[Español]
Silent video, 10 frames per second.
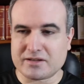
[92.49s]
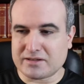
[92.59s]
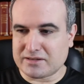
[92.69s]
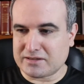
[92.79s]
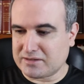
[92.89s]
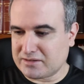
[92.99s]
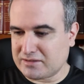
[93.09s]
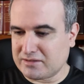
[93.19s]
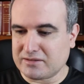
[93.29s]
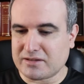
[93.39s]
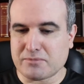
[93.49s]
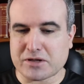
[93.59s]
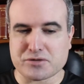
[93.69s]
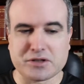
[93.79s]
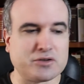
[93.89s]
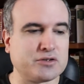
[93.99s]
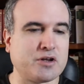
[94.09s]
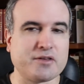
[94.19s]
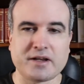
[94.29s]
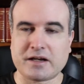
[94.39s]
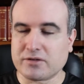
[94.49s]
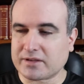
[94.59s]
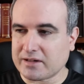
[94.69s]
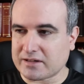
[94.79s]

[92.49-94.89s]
del manuscrito encontrado en Zaragoza,